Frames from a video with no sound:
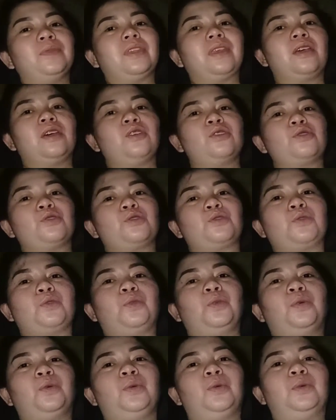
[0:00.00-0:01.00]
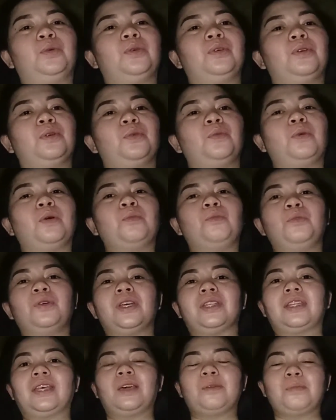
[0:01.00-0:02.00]
So, huwag muna
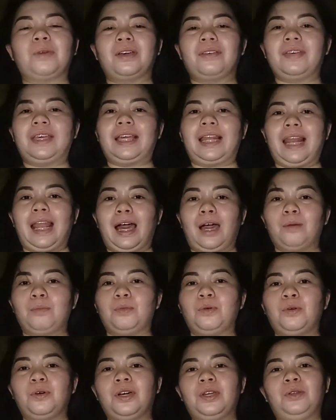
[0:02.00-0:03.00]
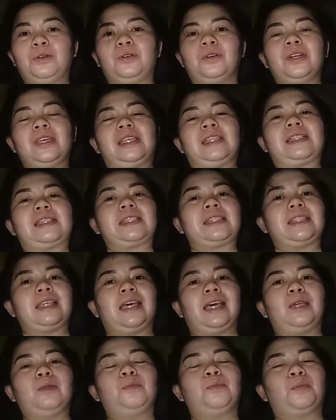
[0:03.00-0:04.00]
tayong magreklamo, ano. Instead,
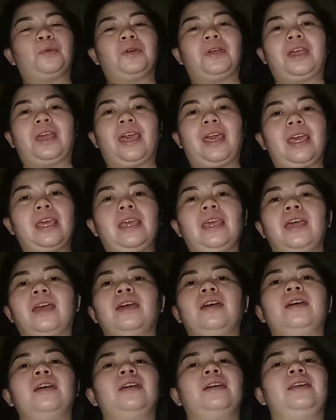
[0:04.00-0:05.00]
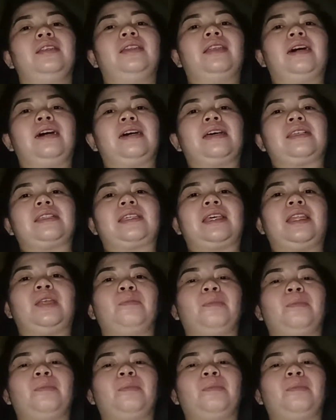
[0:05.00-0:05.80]
pray na sana maging